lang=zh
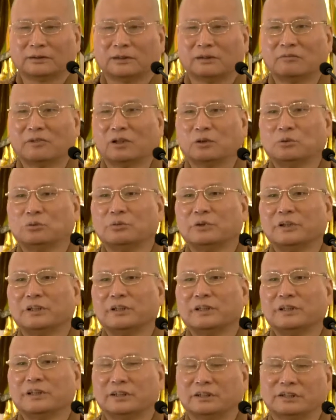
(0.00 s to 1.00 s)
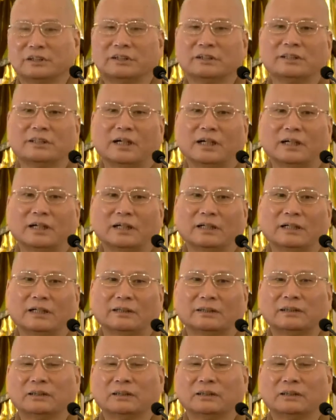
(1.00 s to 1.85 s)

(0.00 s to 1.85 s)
那么录音也是一样啊，